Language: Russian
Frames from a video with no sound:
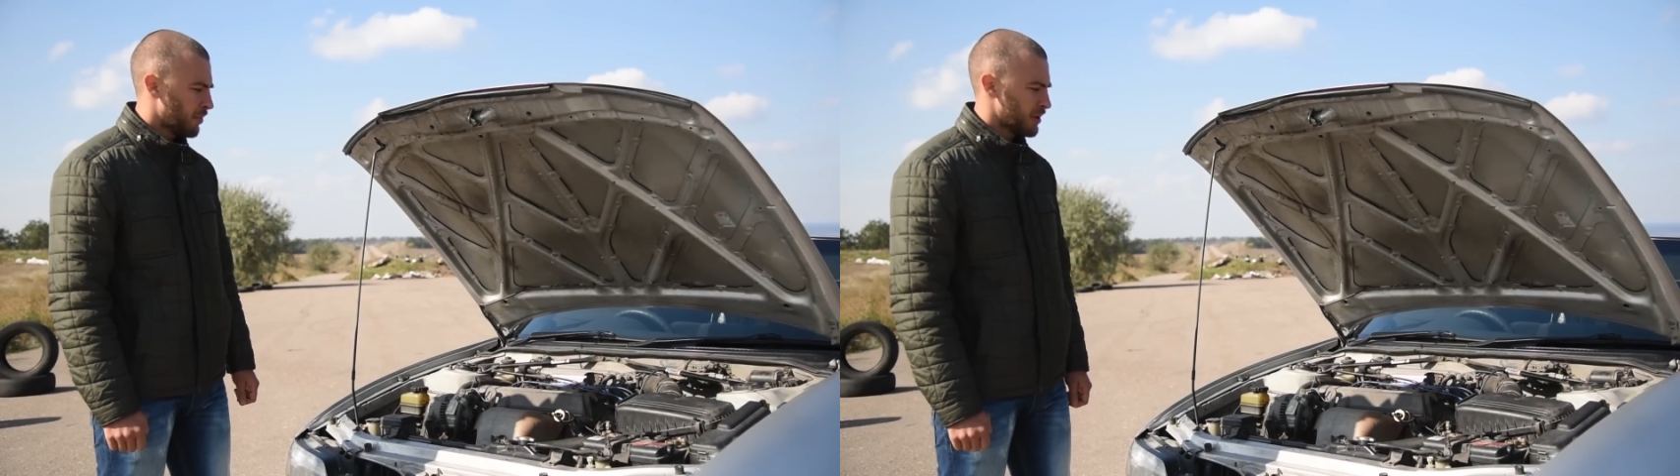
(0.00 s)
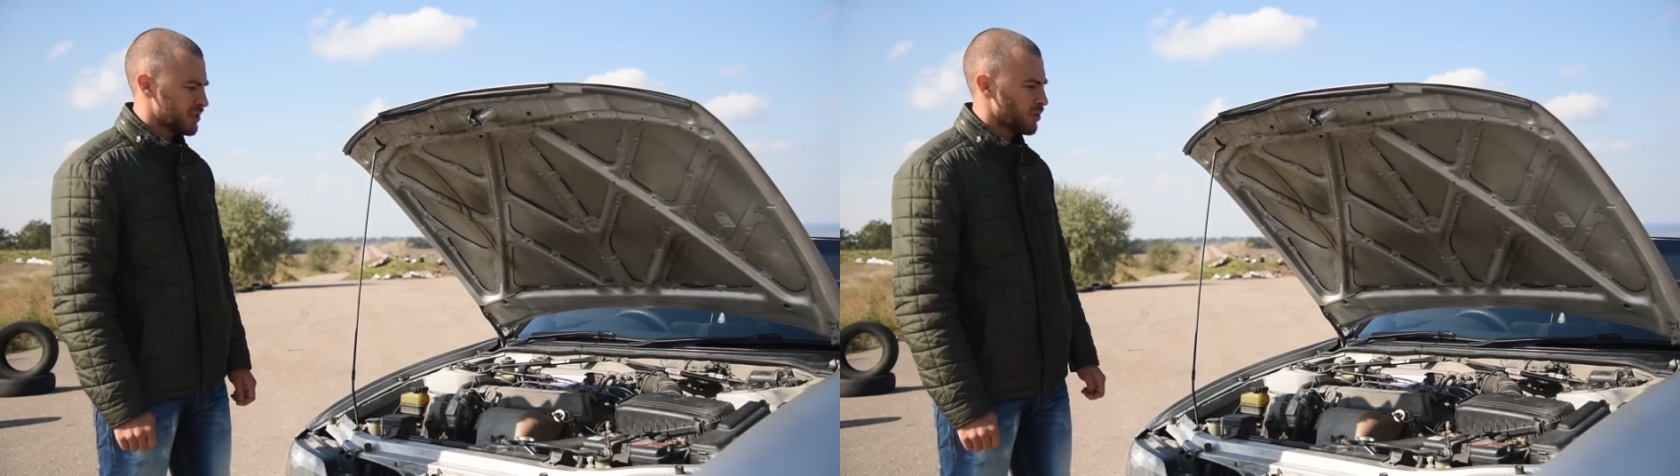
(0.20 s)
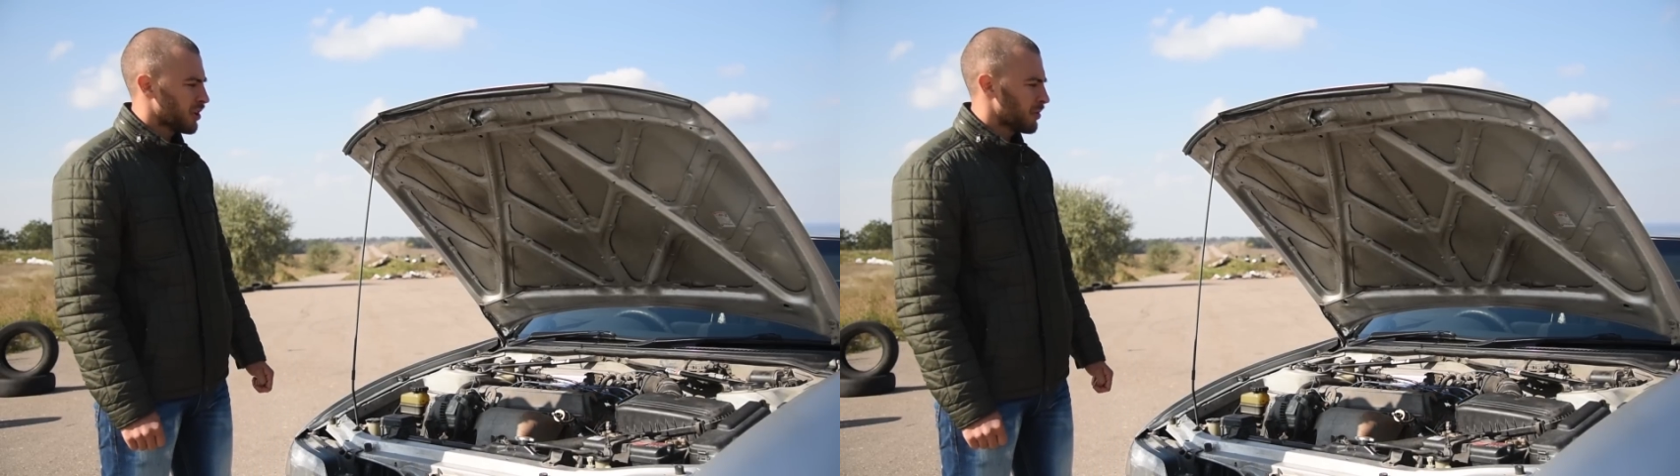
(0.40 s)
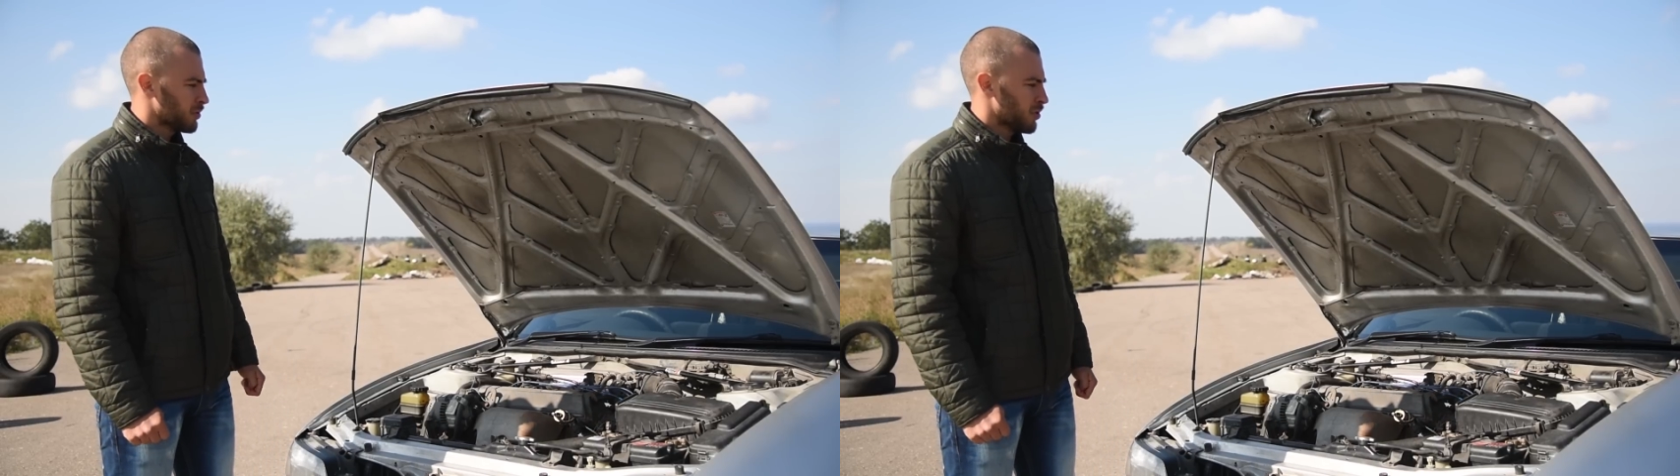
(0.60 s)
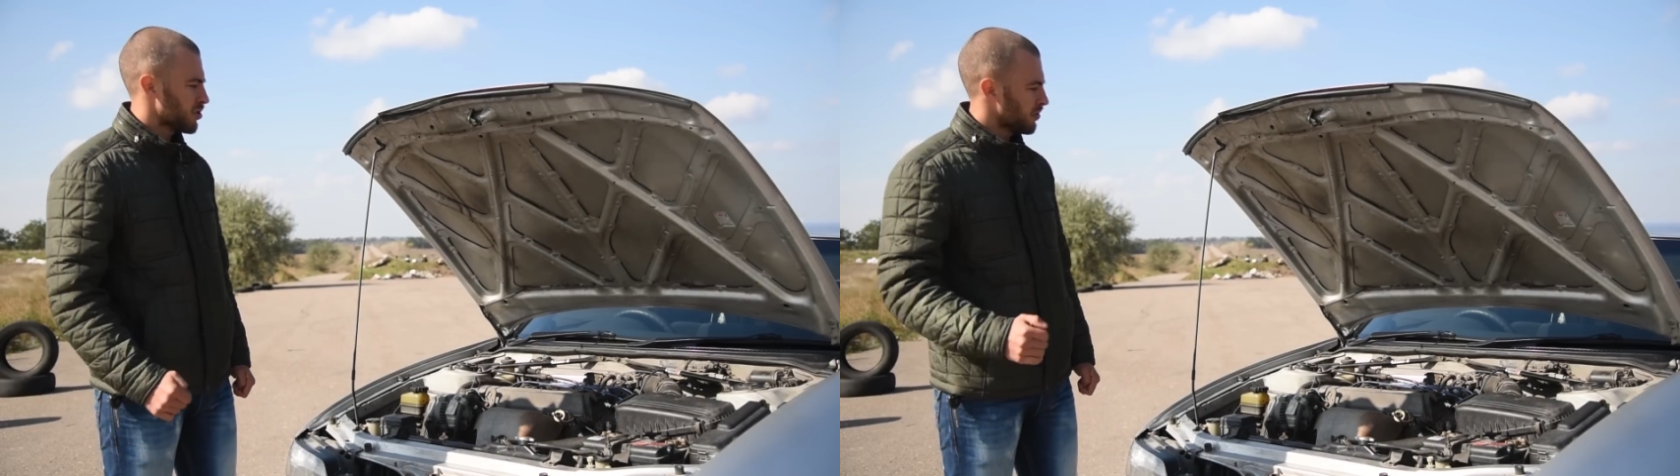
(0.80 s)
По стойкам
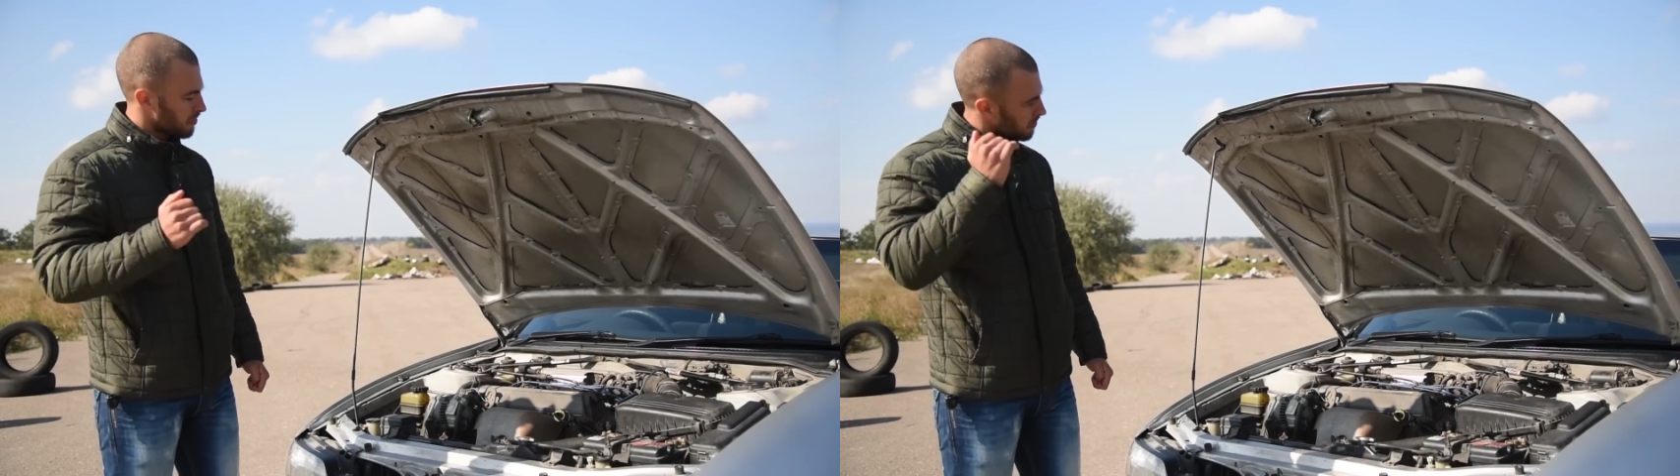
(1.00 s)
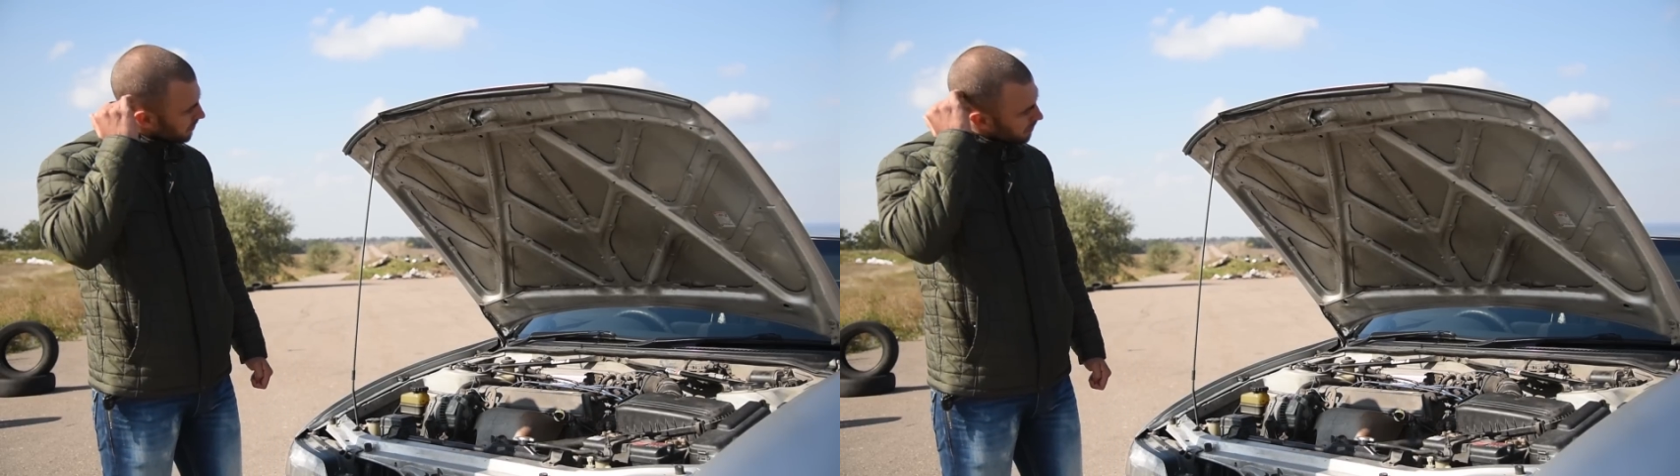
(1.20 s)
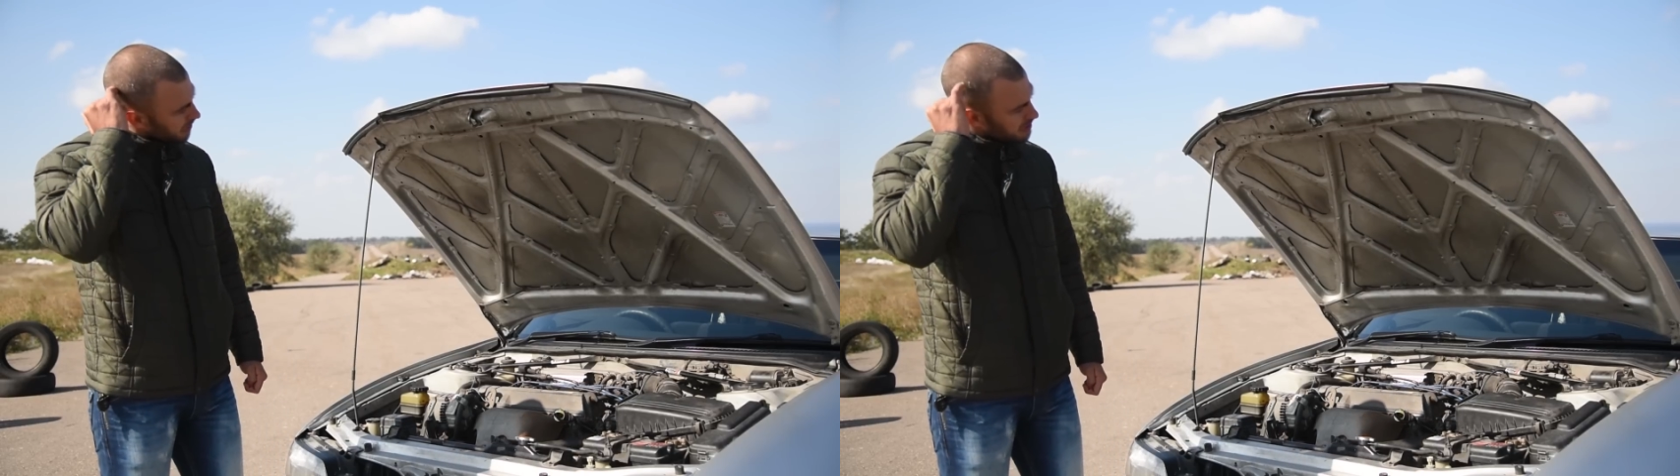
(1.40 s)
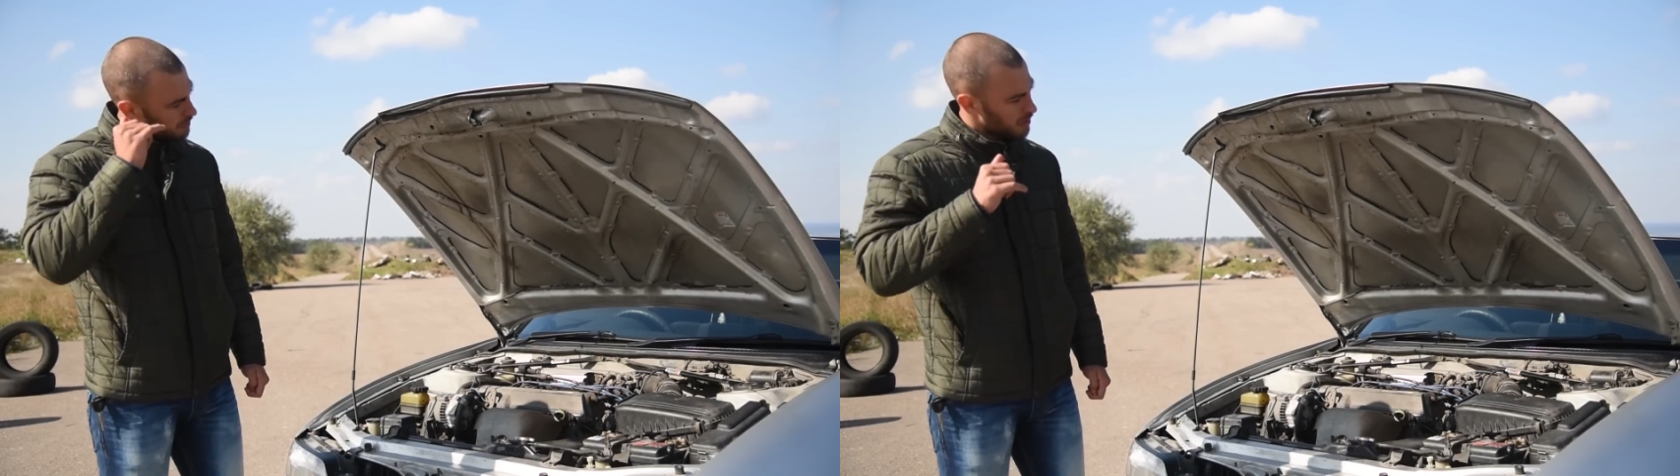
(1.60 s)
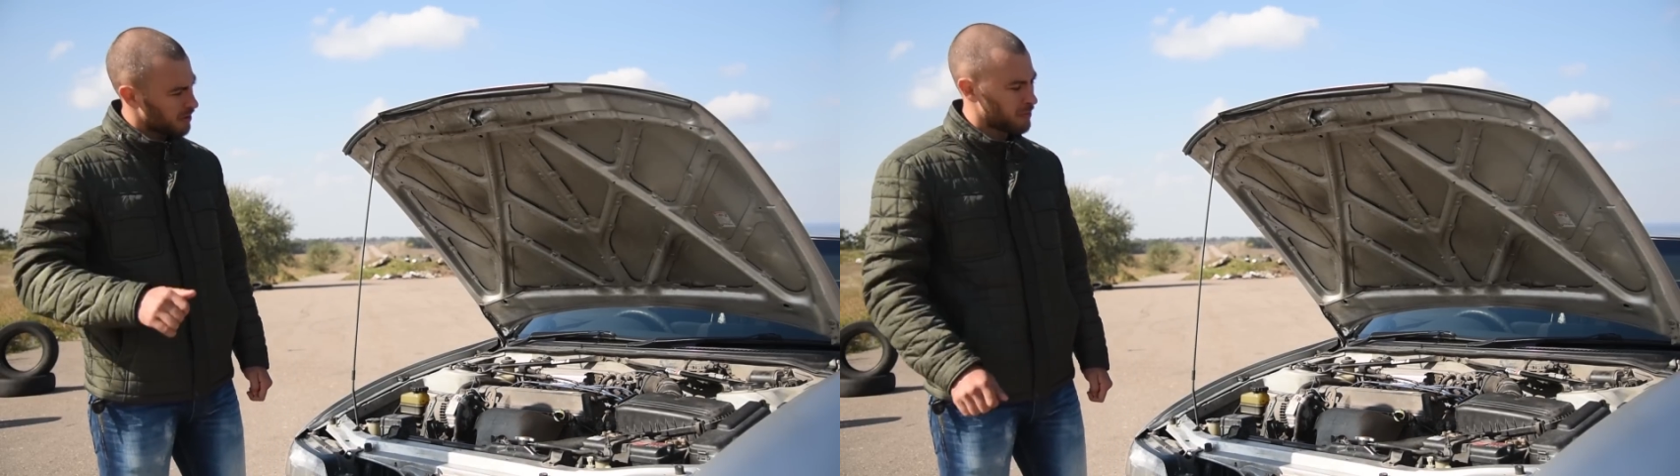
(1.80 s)
тоже, в принципе,